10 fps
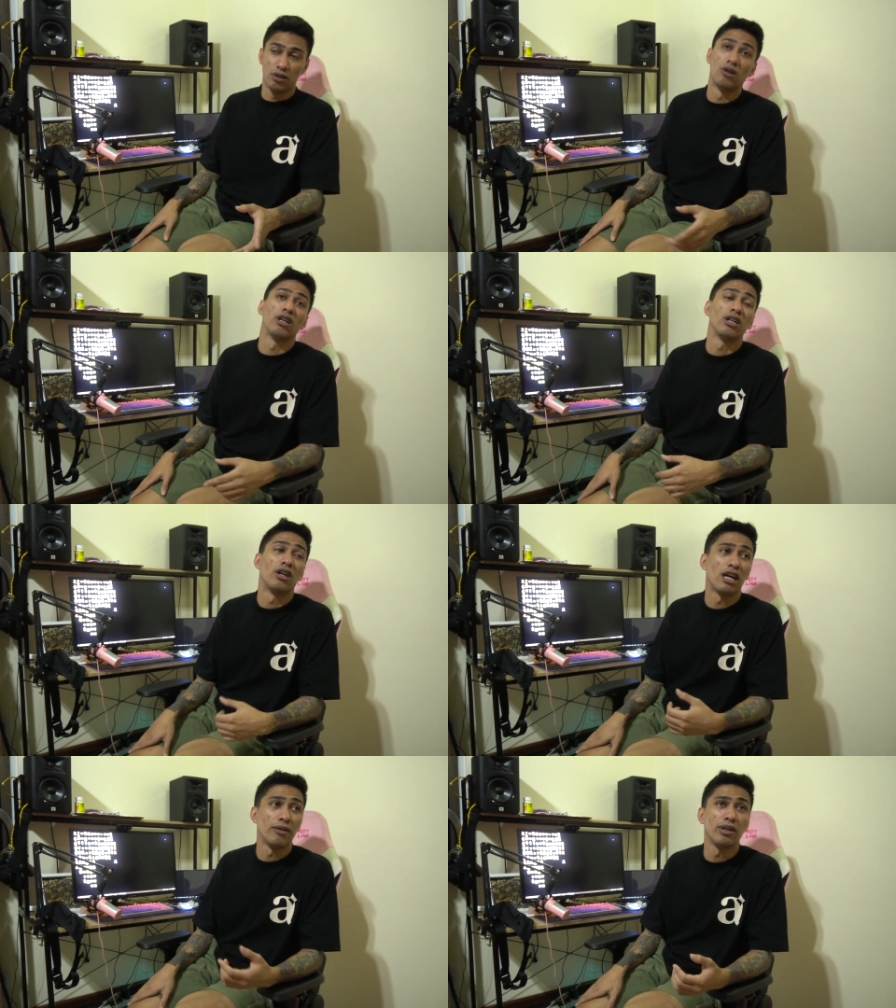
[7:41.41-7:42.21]
Okay,
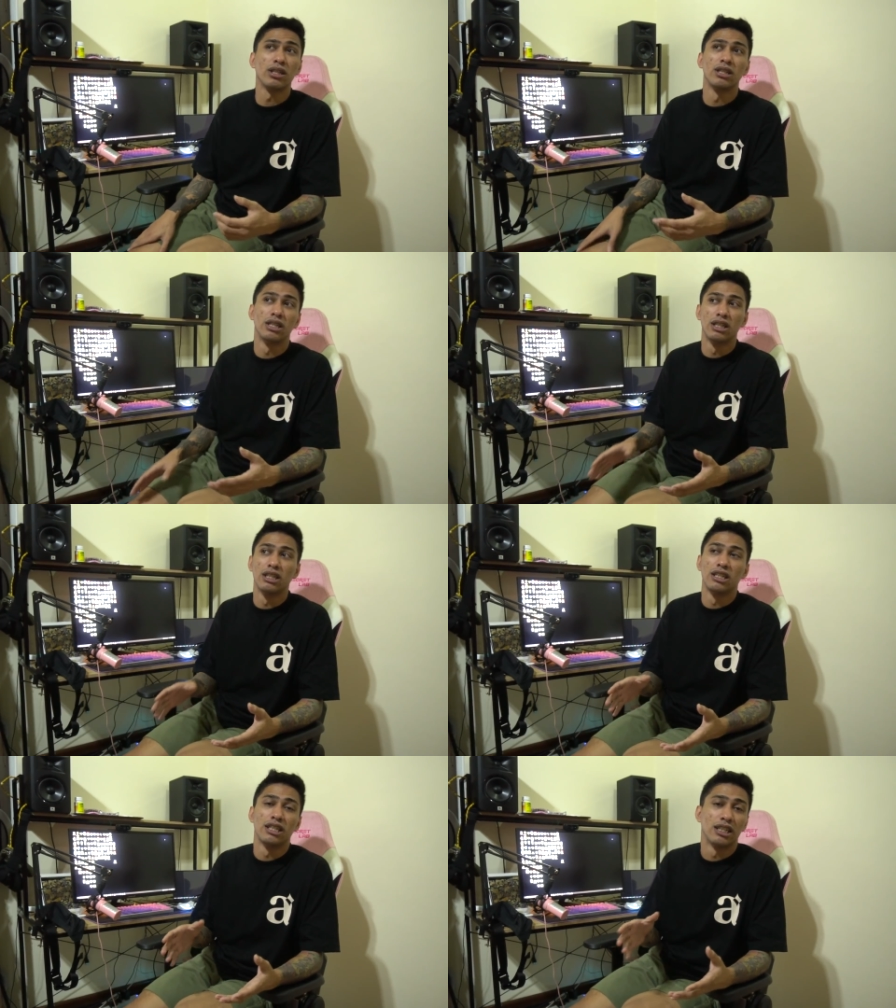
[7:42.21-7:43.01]
okay. I mean,
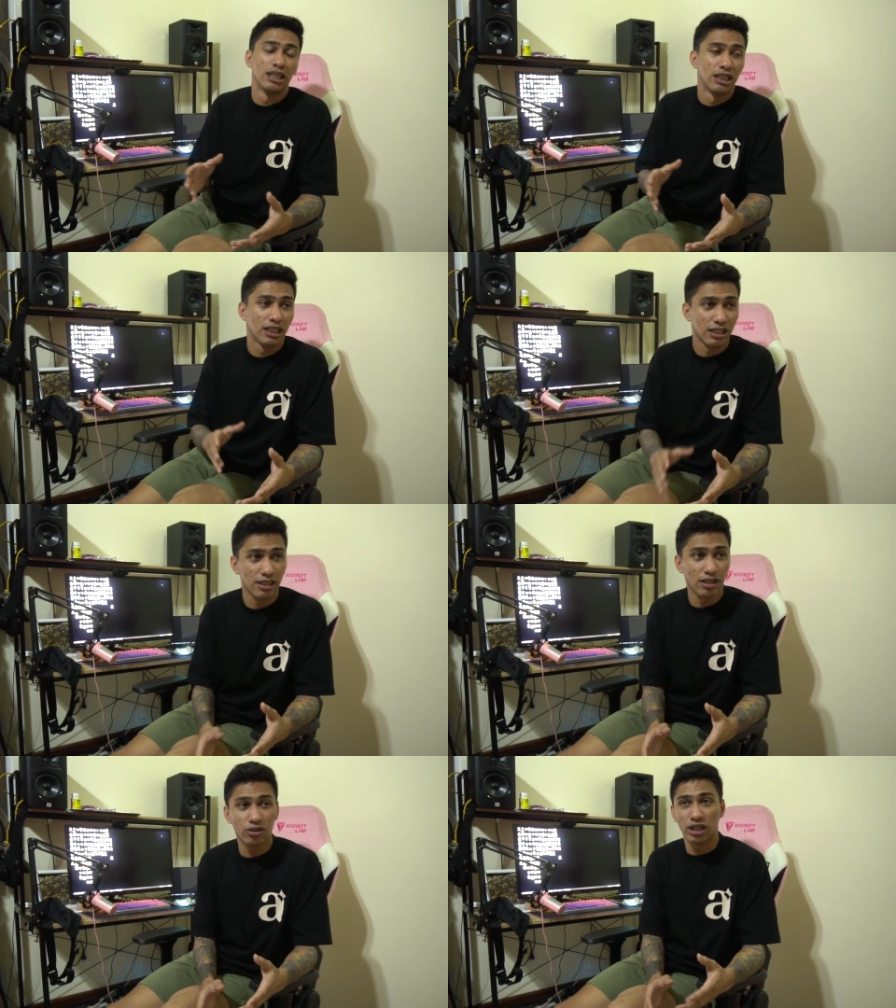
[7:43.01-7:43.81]

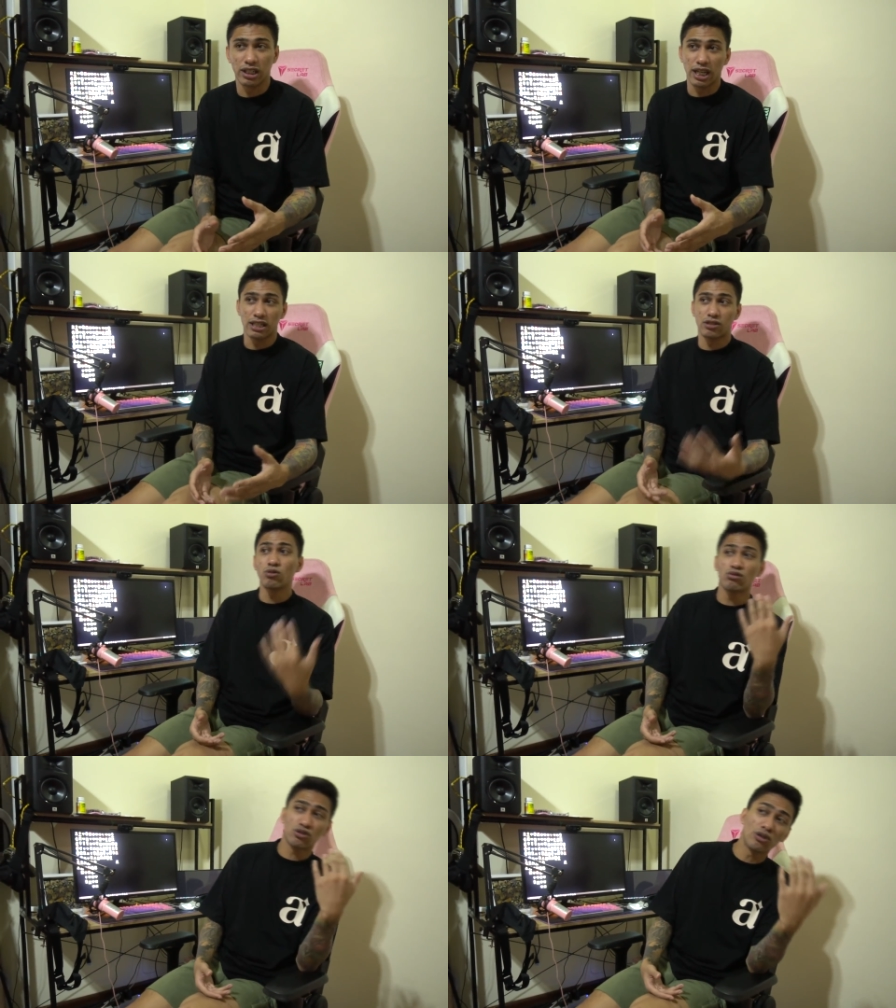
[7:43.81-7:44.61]
kasi ganito yan guys,
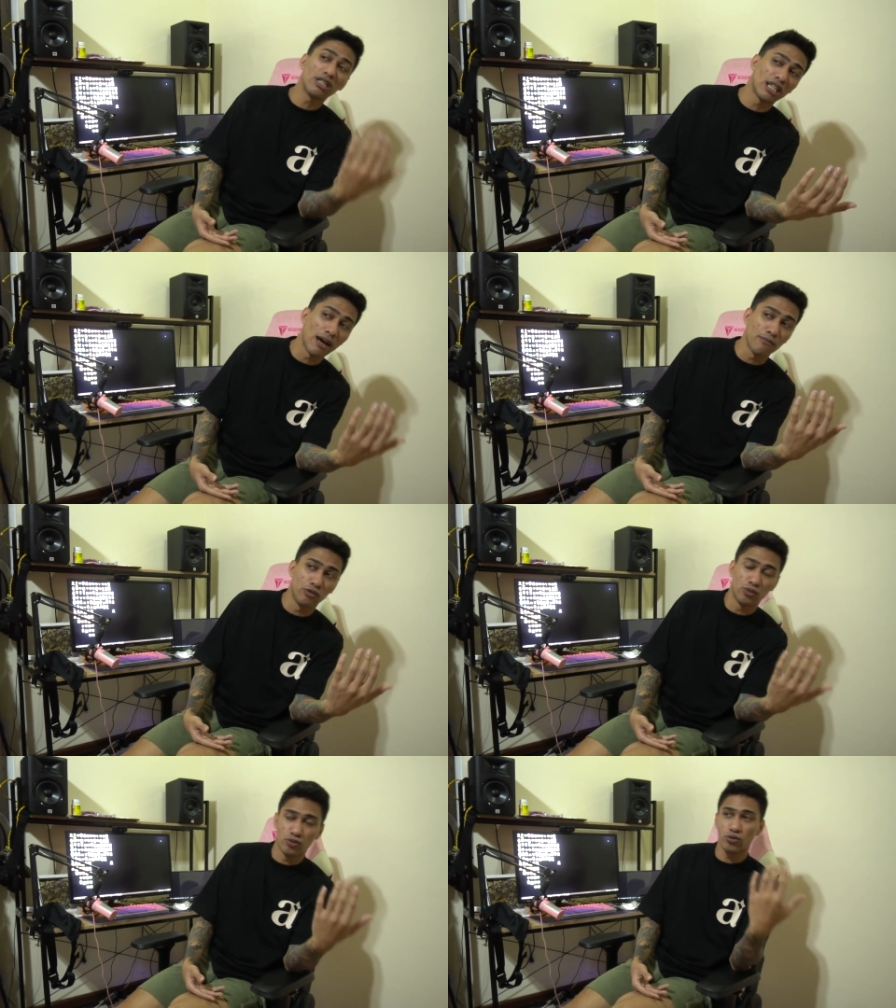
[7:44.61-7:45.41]
kung gusto ni Zap
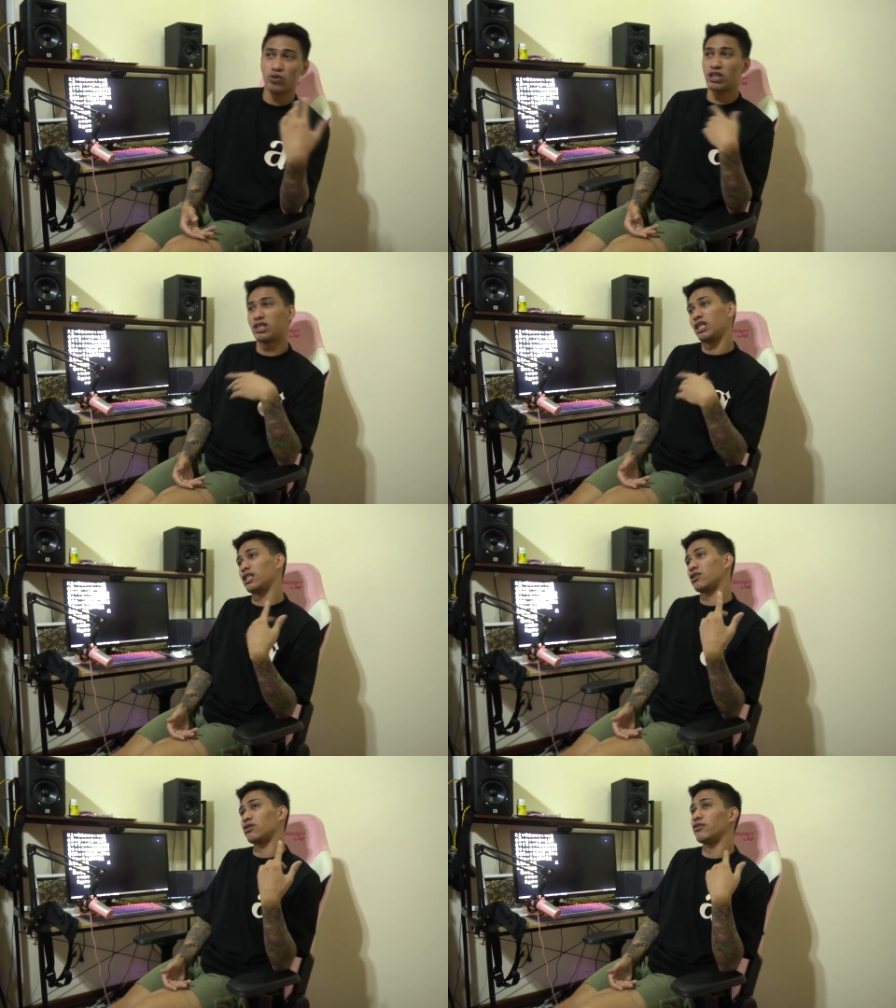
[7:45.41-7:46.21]
nung kunin si
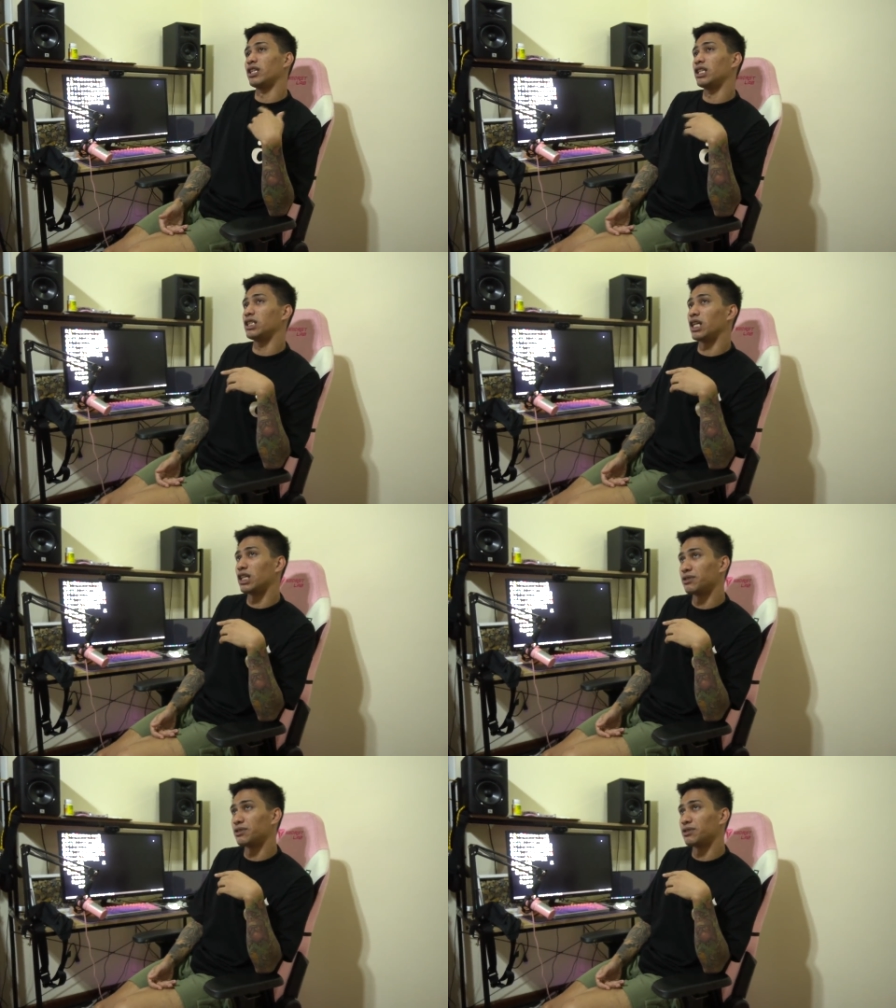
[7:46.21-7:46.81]
H2 si Renny J,